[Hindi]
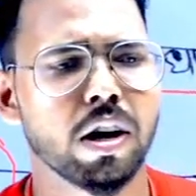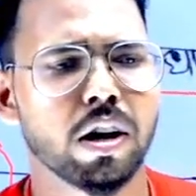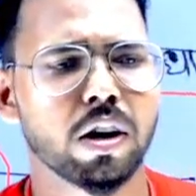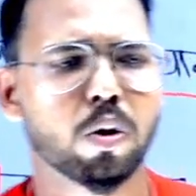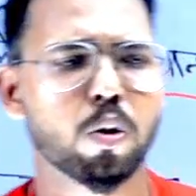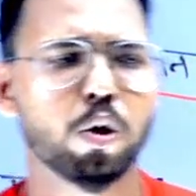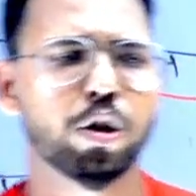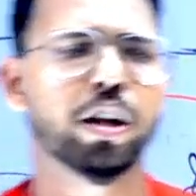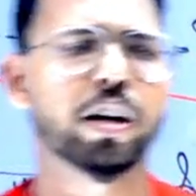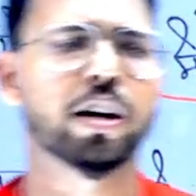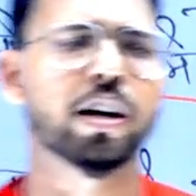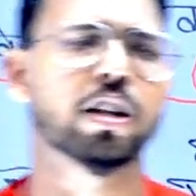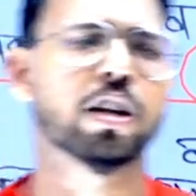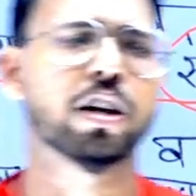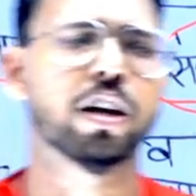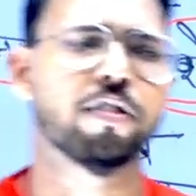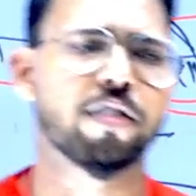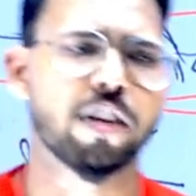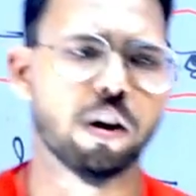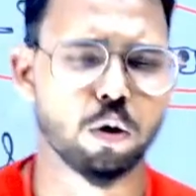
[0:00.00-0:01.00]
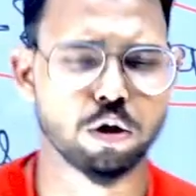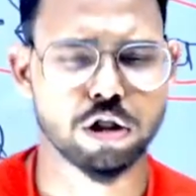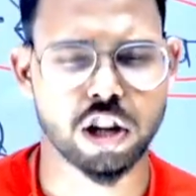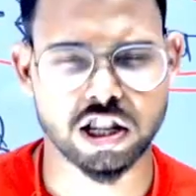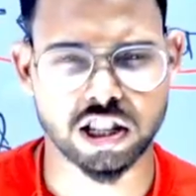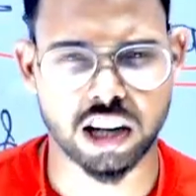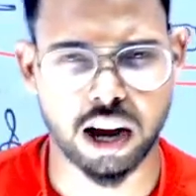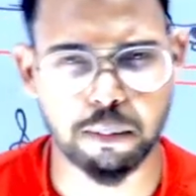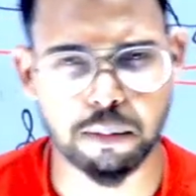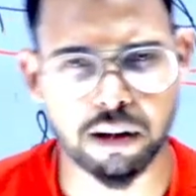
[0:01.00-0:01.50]
कोई दिक्कत नहीं है चैनल को
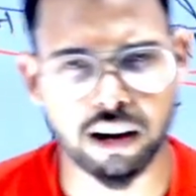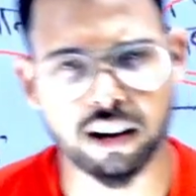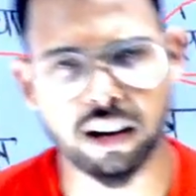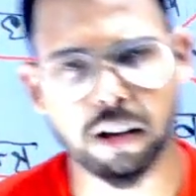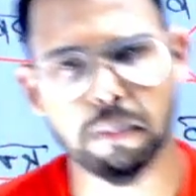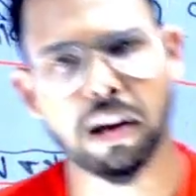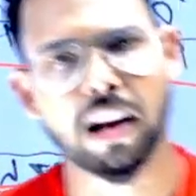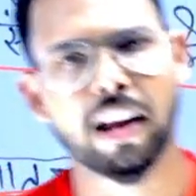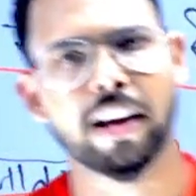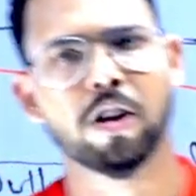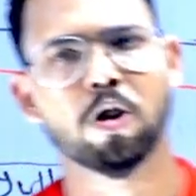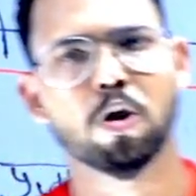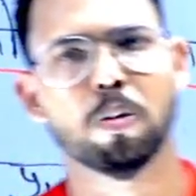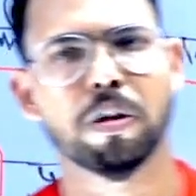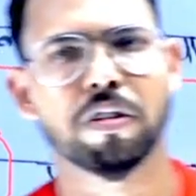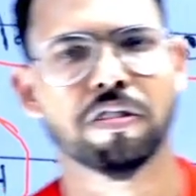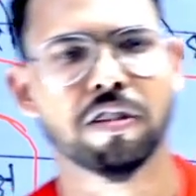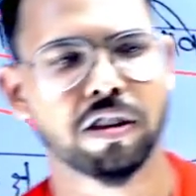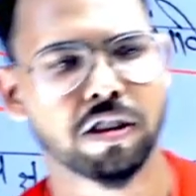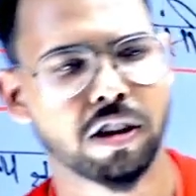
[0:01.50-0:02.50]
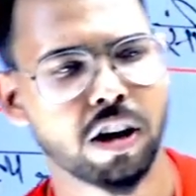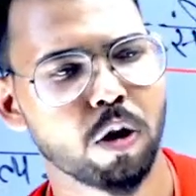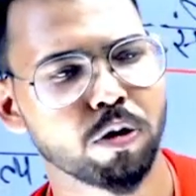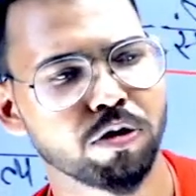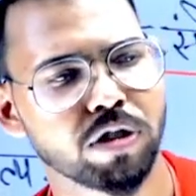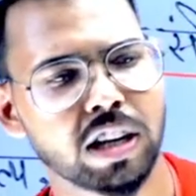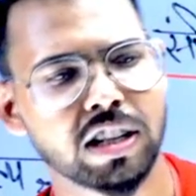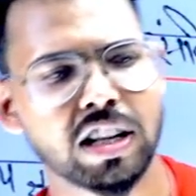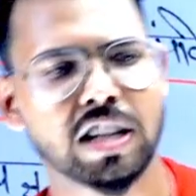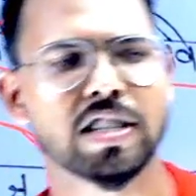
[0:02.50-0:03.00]
सब्सक्राइब कर लेना बेल आइकन को प्रेस कर देना और
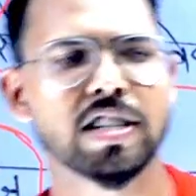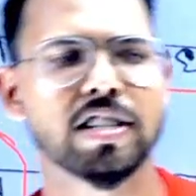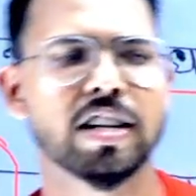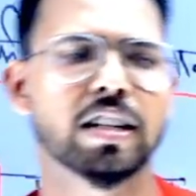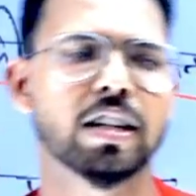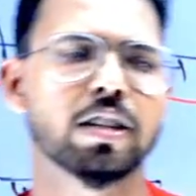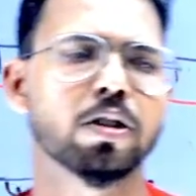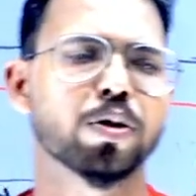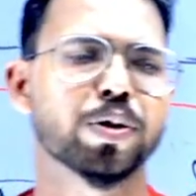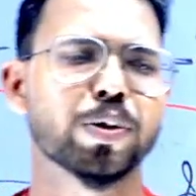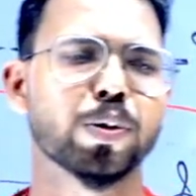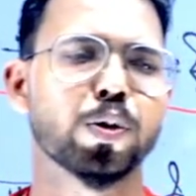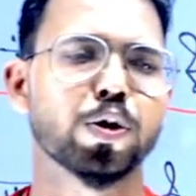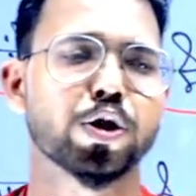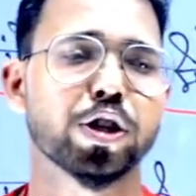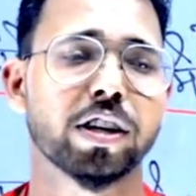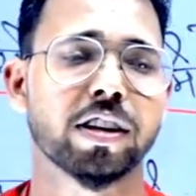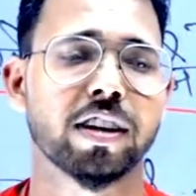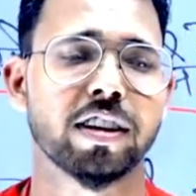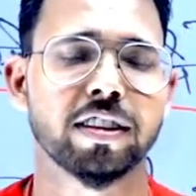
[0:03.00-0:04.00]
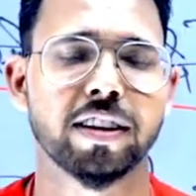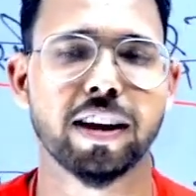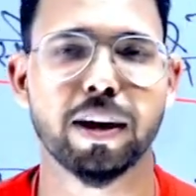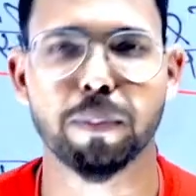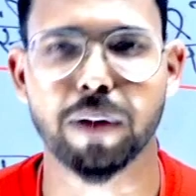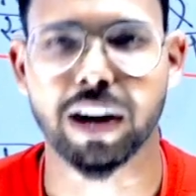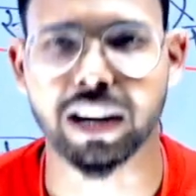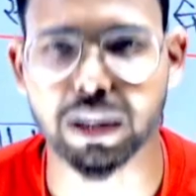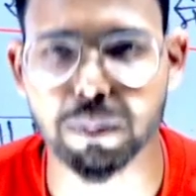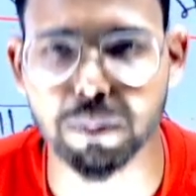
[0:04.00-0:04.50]
ज़्यादा से ज़्यादा दोस्तों को शेयर कर देना है
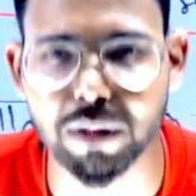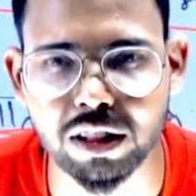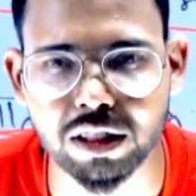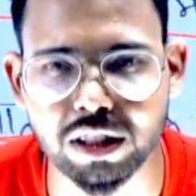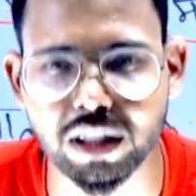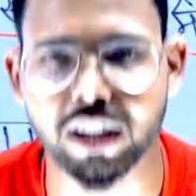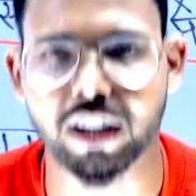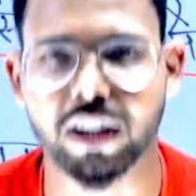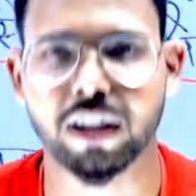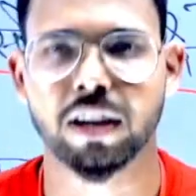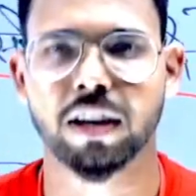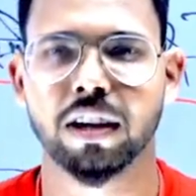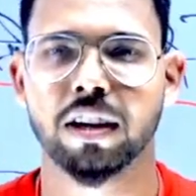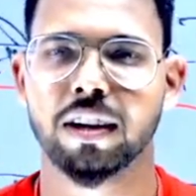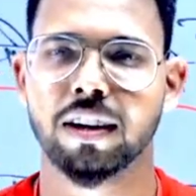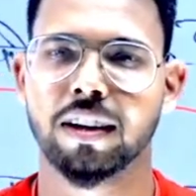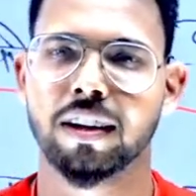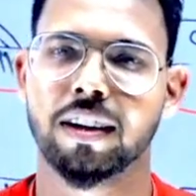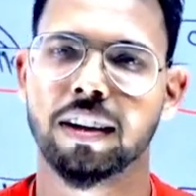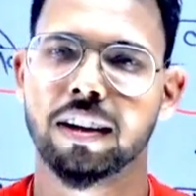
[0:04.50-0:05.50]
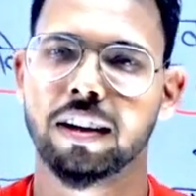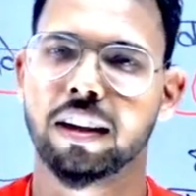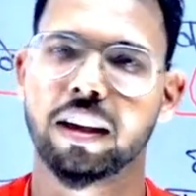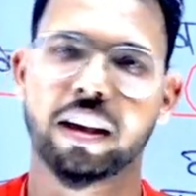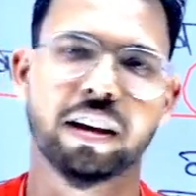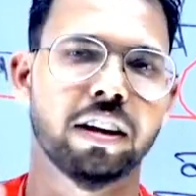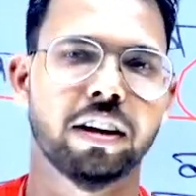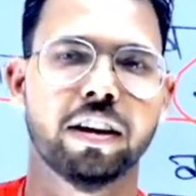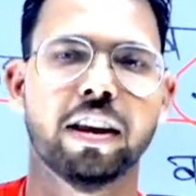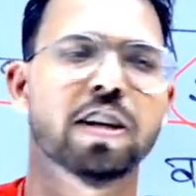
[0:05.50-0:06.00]
बाकी मिलते हैं एक
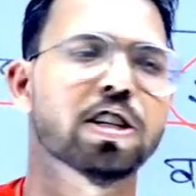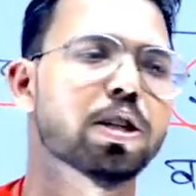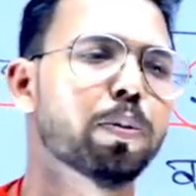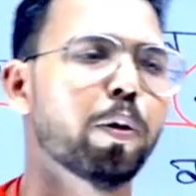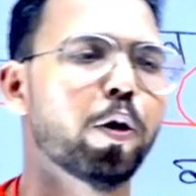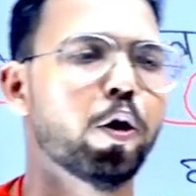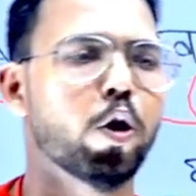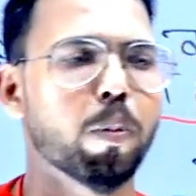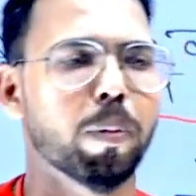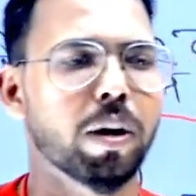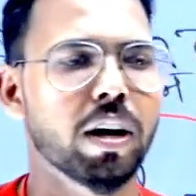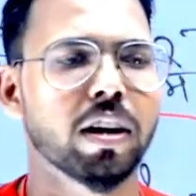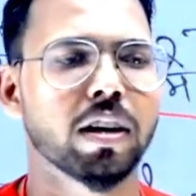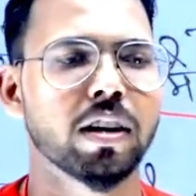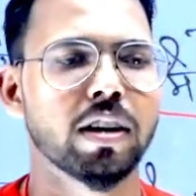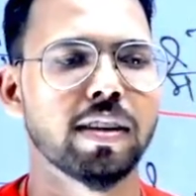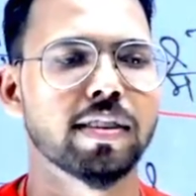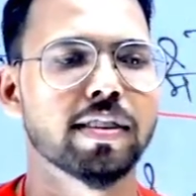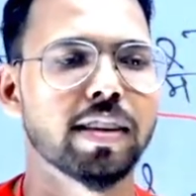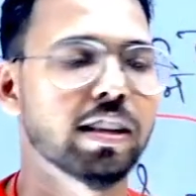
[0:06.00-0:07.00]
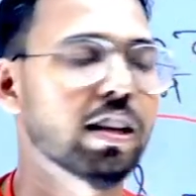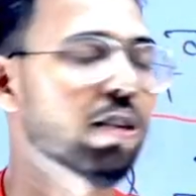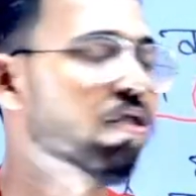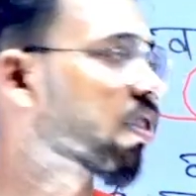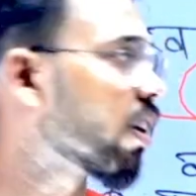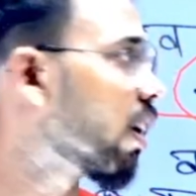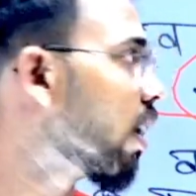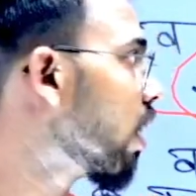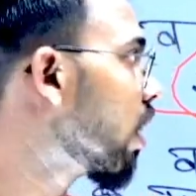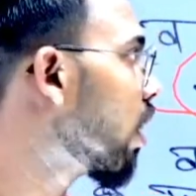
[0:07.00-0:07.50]
नेक्स्ट वीडियो में इस यदि
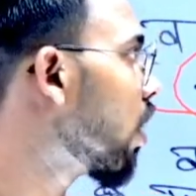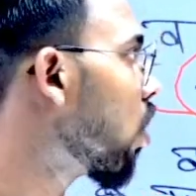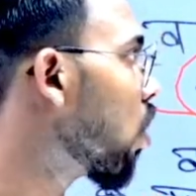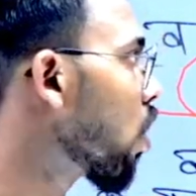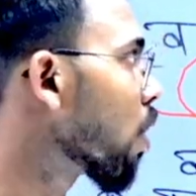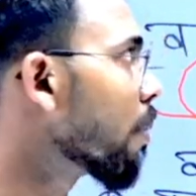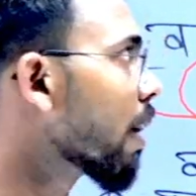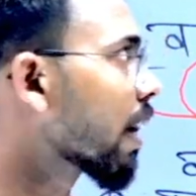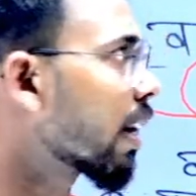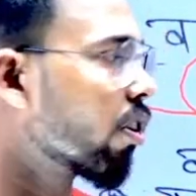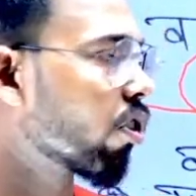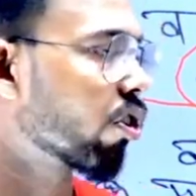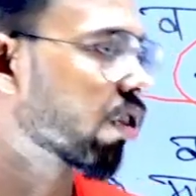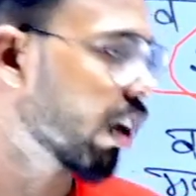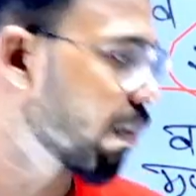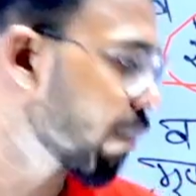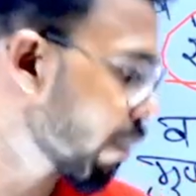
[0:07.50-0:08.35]
इसका और बाकी जितने भी